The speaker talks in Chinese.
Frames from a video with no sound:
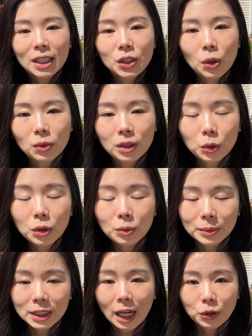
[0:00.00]
用了，因为我
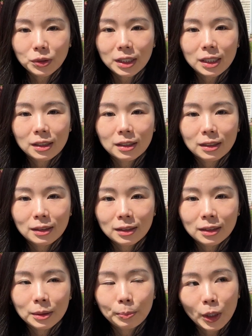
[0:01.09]
们家有那个
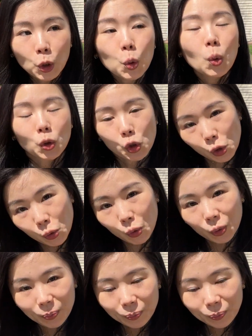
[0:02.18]
苹果醋，